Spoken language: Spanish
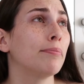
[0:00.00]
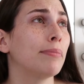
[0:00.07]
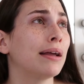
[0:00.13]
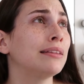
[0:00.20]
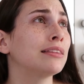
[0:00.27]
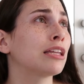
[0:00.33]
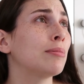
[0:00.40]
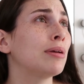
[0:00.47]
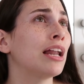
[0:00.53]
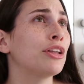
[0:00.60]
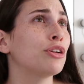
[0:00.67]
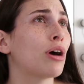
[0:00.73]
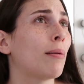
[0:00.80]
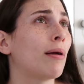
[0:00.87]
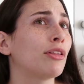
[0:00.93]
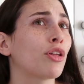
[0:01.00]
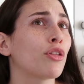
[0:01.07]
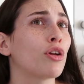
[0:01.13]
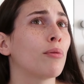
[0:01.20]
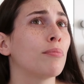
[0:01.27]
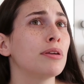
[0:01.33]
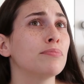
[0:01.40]
20.000 años hablando
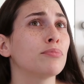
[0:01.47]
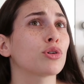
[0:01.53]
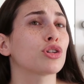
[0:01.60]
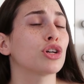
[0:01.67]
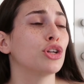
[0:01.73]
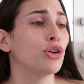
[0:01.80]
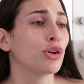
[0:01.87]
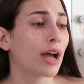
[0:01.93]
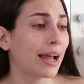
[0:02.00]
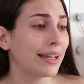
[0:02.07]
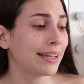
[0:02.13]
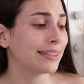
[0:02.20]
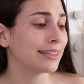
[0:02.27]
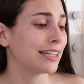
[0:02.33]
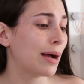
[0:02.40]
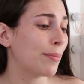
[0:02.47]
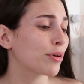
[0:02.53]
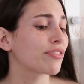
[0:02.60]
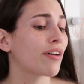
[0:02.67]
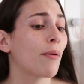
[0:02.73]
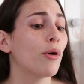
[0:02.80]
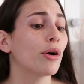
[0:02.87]
de lo mismo, señor, cállate ya,
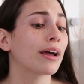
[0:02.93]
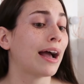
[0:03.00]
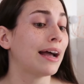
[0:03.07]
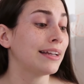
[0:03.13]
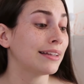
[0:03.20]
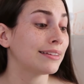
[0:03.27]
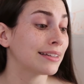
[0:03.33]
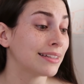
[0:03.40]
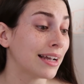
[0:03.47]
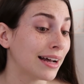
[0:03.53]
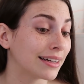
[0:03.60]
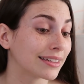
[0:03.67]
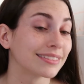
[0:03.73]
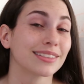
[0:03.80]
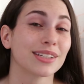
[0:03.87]
por favor, cállate ya,